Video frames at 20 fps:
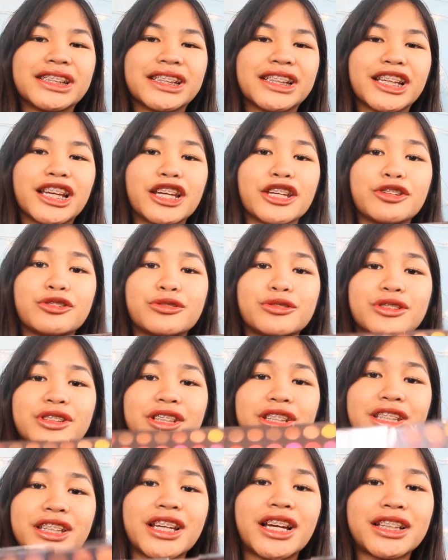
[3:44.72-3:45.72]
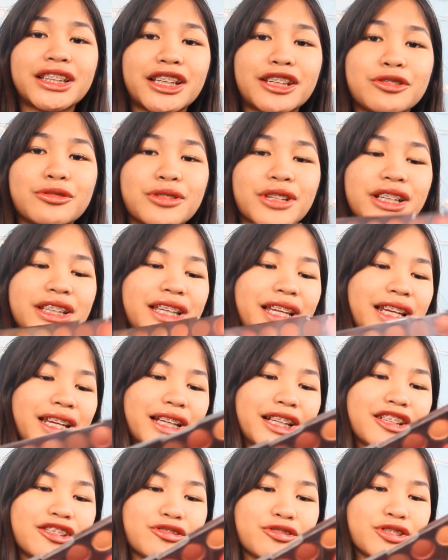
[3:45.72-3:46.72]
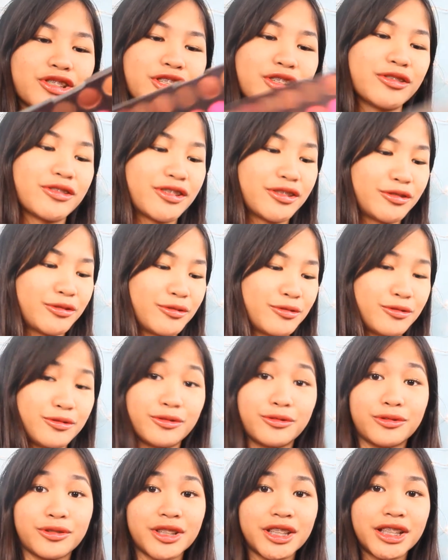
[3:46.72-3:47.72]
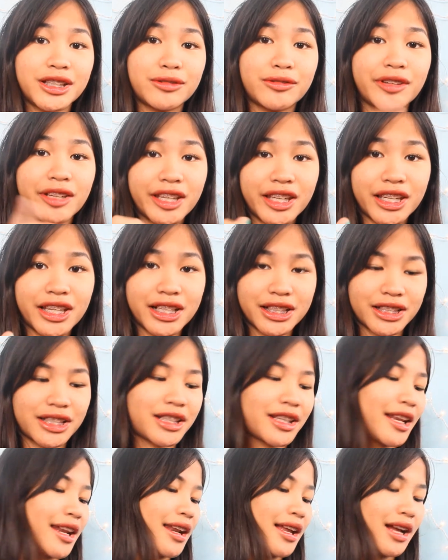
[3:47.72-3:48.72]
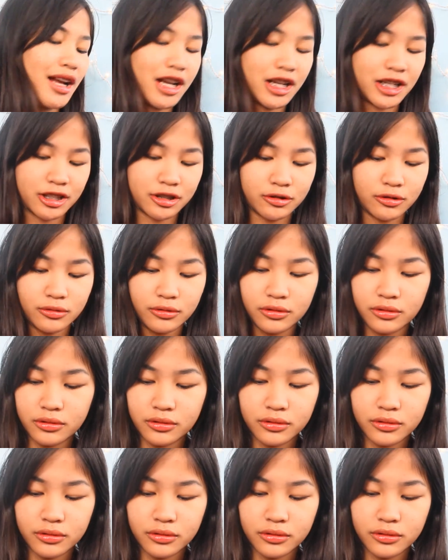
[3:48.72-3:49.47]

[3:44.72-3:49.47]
Ngayon, iingatan ko na talaga ito. Hindi ko na ito hulugin. Mag-ingat na talaga ako.